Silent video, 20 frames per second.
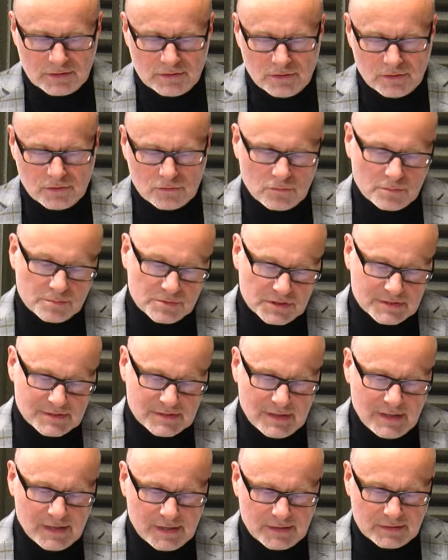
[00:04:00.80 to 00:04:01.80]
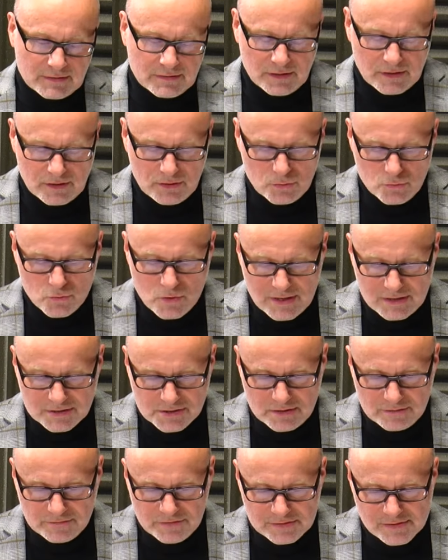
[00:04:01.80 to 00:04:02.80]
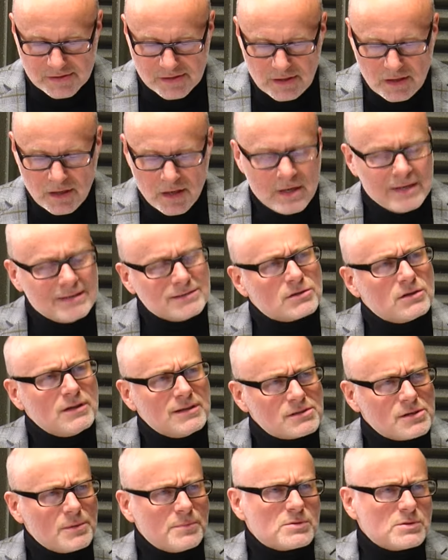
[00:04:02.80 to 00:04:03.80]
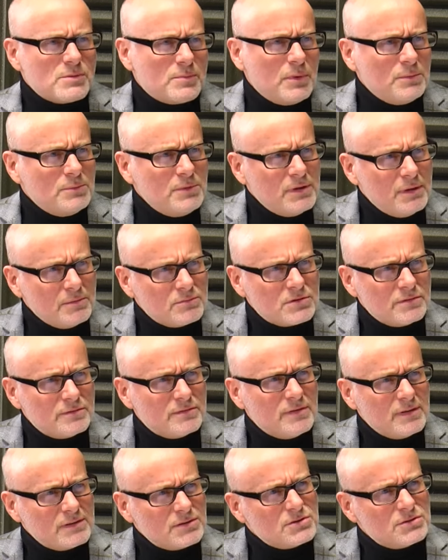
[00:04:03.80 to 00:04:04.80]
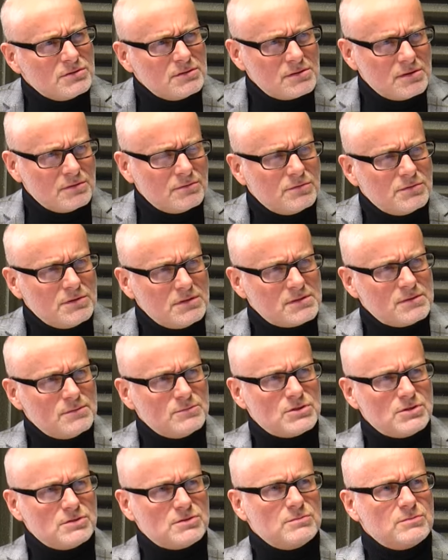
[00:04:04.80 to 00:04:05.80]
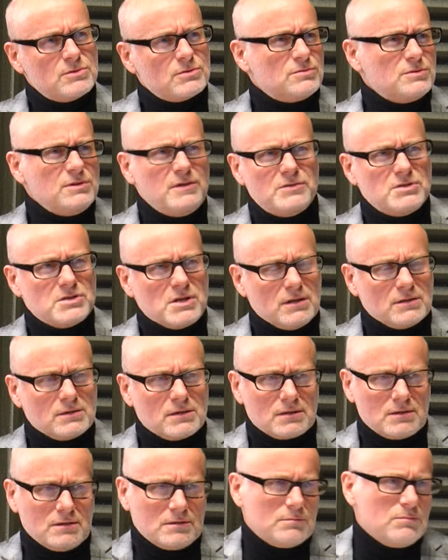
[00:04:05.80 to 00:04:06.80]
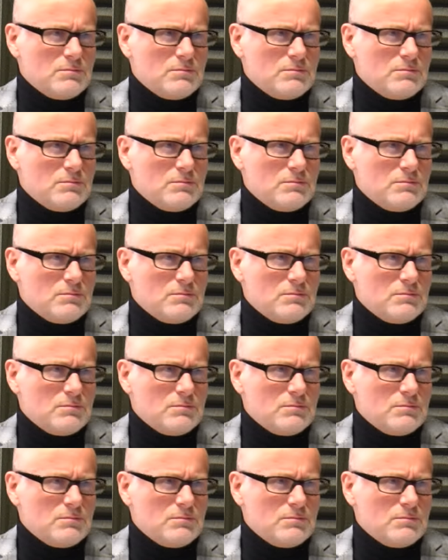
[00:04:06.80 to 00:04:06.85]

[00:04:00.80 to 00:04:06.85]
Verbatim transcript: roku przez radnego Łukasza Więcka. Tylko ja sobie przypominam, że w 2023 roku nie widziałem takich